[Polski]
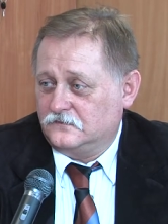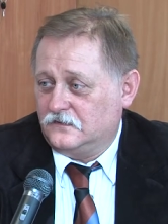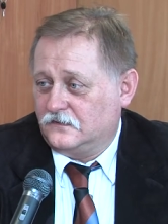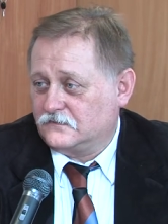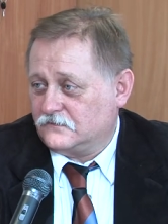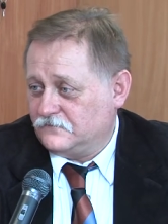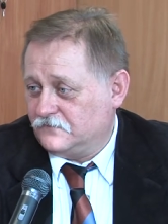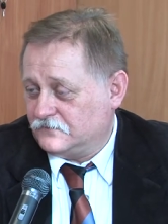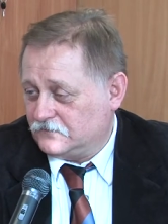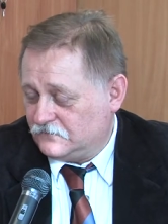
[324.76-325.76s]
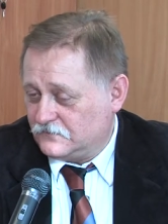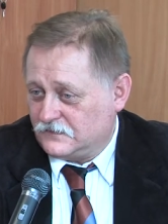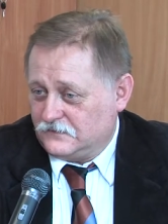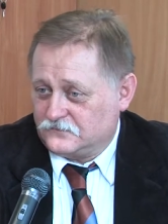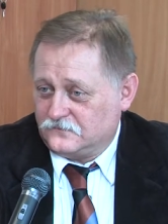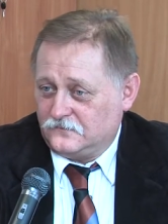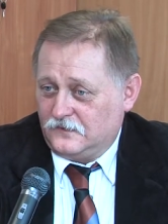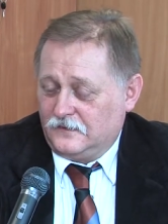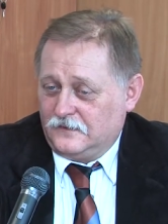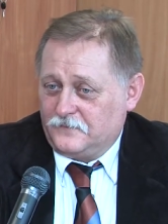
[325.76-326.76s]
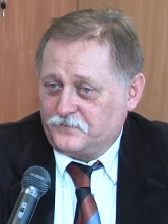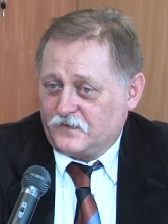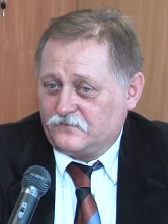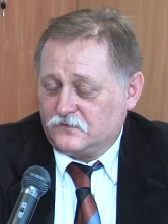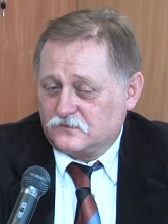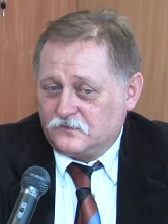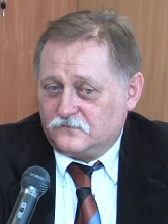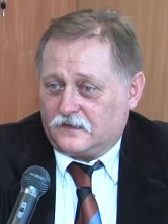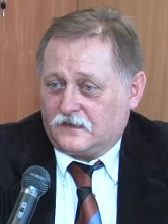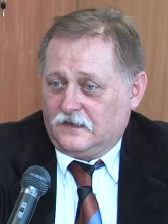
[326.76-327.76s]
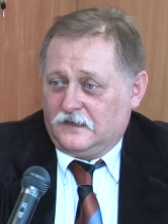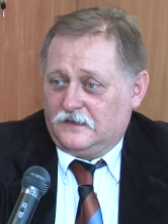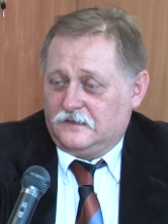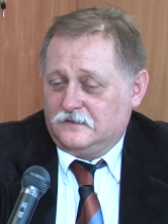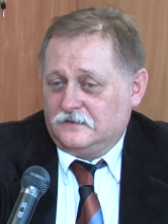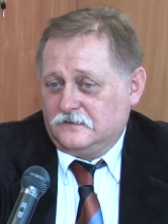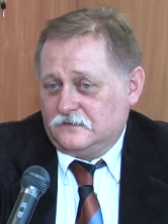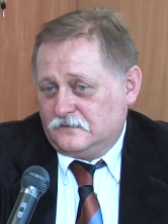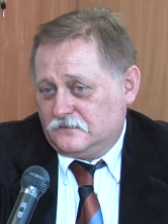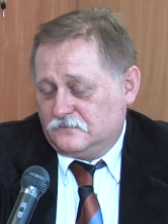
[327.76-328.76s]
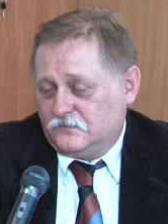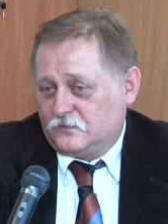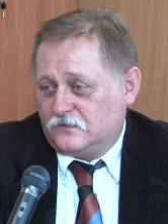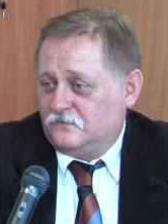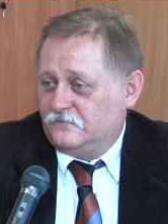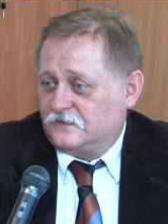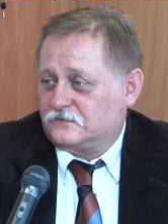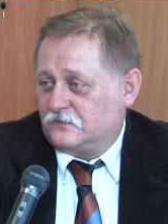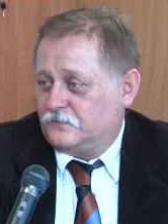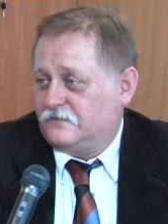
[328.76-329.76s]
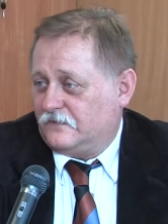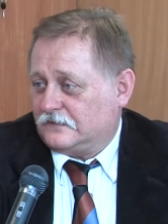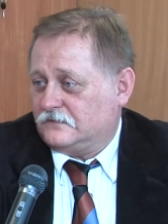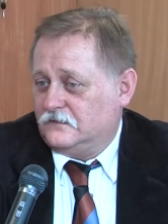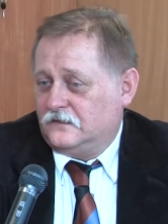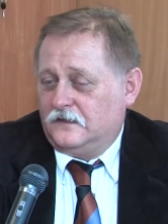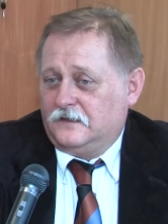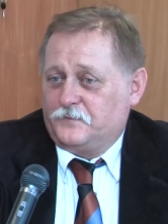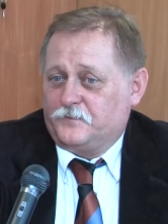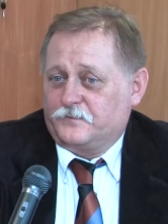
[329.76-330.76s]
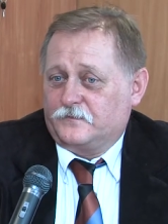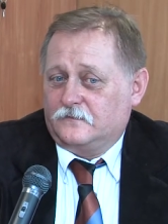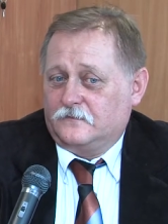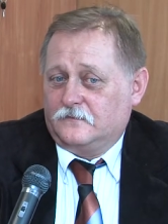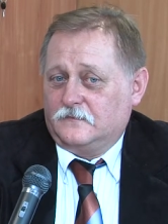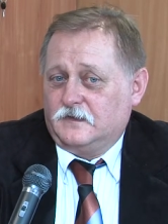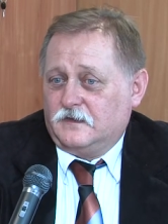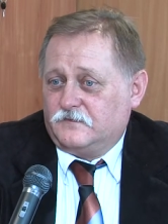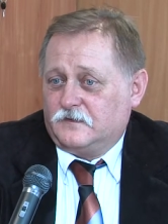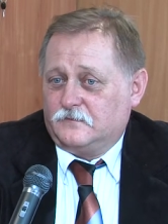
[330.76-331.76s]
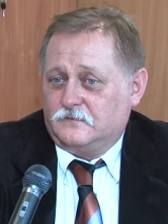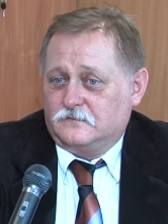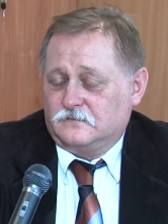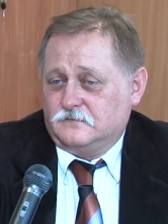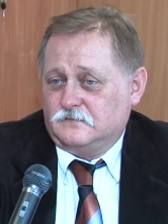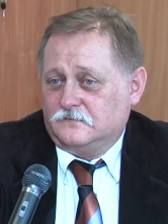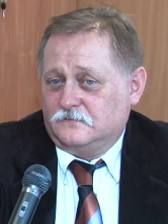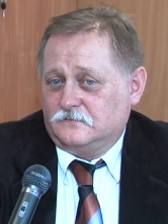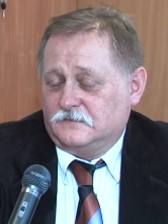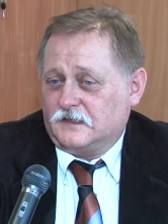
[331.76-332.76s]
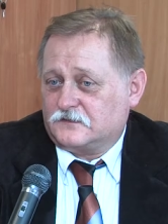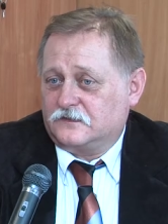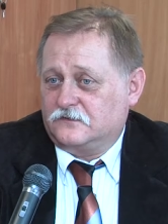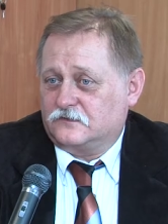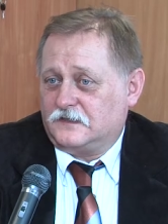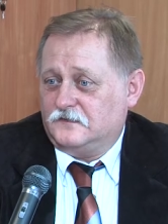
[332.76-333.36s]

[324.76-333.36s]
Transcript: elektrownię fotowoltaiczną w Kosztowach. E, był to inwestor prywatny. Mm, nie wiem mm, dlaczego ta